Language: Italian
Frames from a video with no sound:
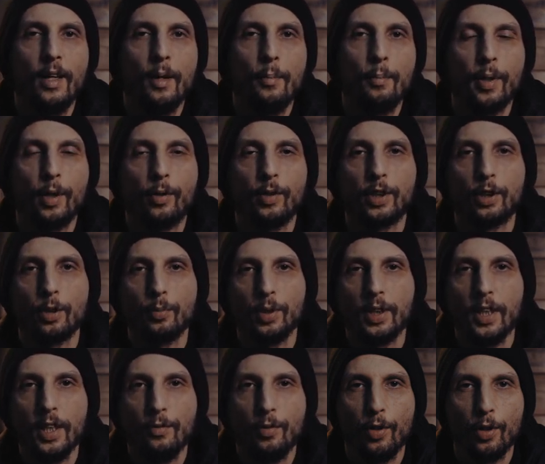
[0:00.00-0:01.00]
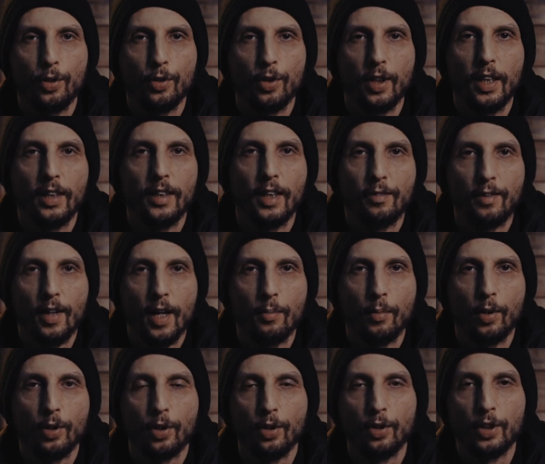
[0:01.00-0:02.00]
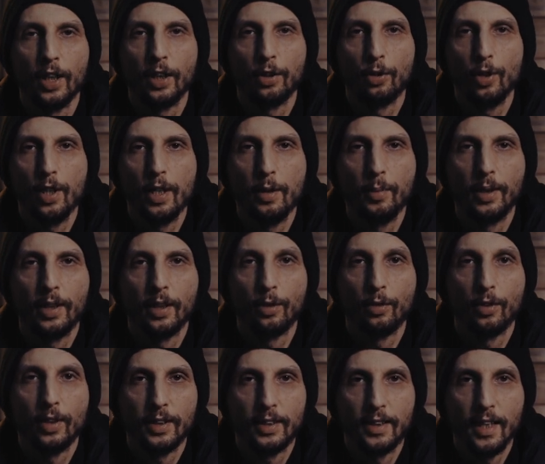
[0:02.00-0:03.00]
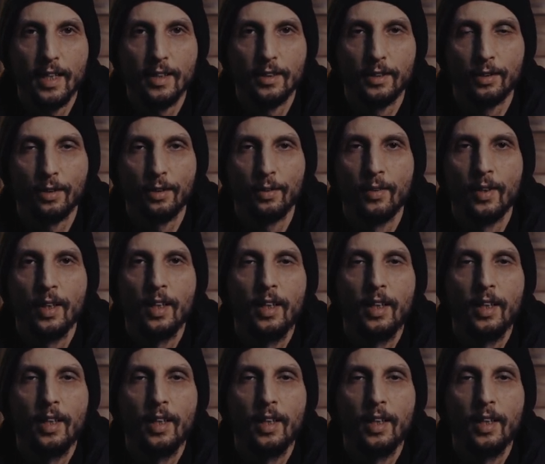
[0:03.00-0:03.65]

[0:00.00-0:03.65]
Per questo motivo chiudere il diaframma oltre un certo limite non ha senso,